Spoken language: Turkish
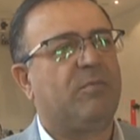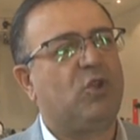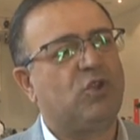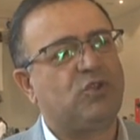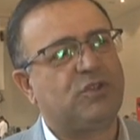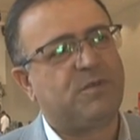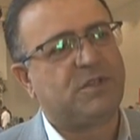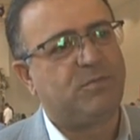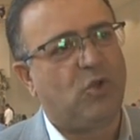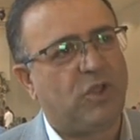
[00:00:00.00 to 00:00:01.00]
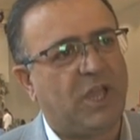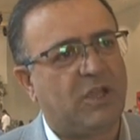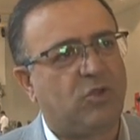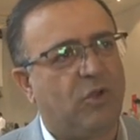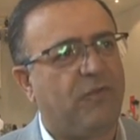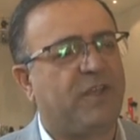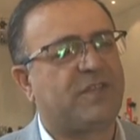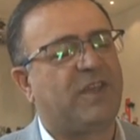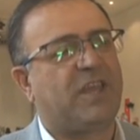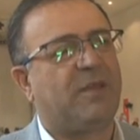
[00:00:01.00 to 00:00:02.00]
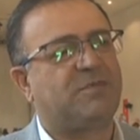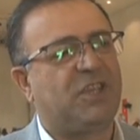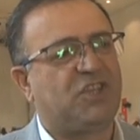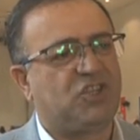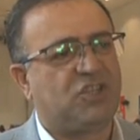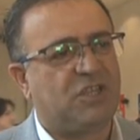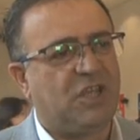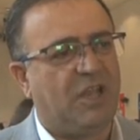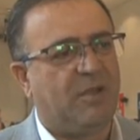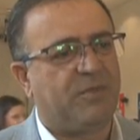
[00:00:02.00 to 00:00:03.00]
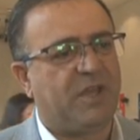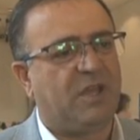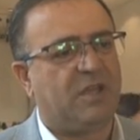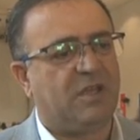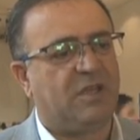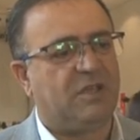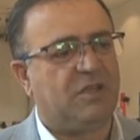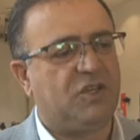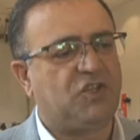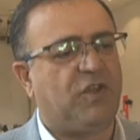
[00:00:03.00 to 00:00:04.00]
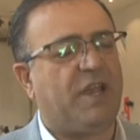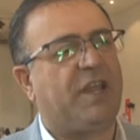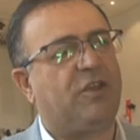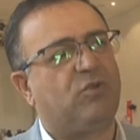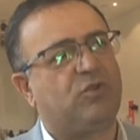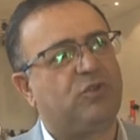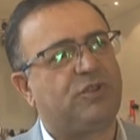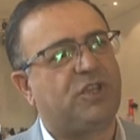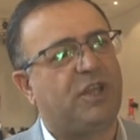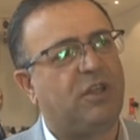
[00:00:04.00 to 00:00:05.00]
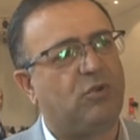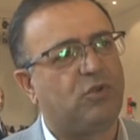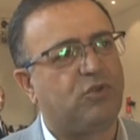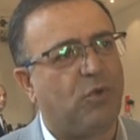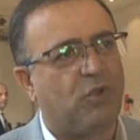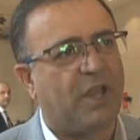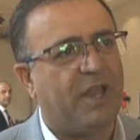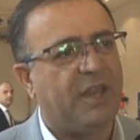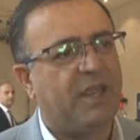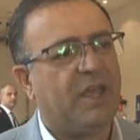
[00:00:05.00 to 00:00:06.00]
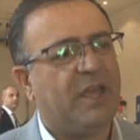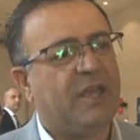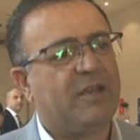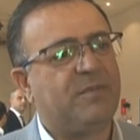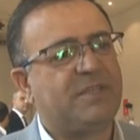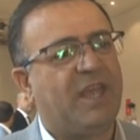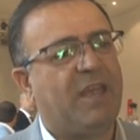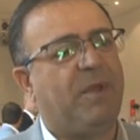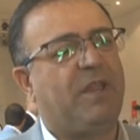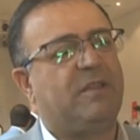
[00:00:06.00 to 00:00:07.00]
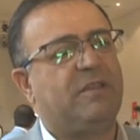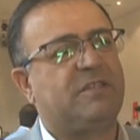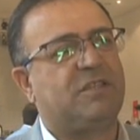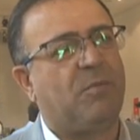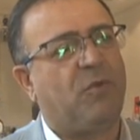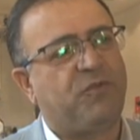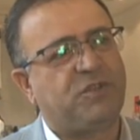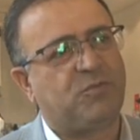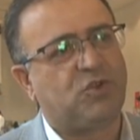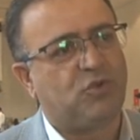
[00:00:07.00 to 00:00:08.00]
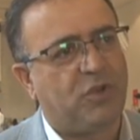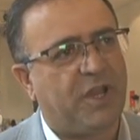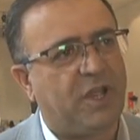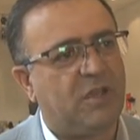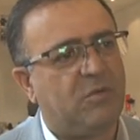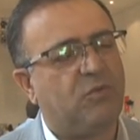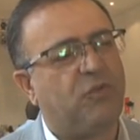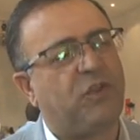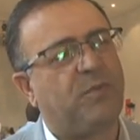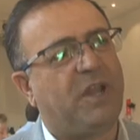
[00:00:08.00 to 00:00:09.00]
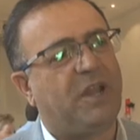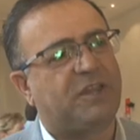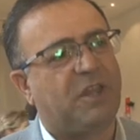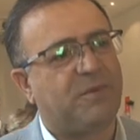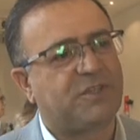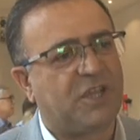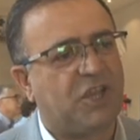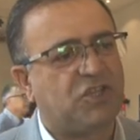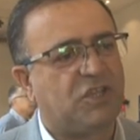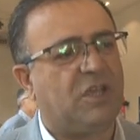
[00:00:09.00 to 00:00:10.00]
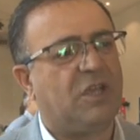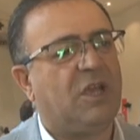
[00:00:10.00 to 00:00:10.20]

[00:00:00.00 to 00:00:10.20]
Biliyorsunuz bizim bölge Körfez ve Gebze ciddi anlamda e, işverenlerin olduğu, sanayinin olduğu bölgeler. Biz de hemen istihdam ofisimizi kurarak bu firmalarla temasa geçtik.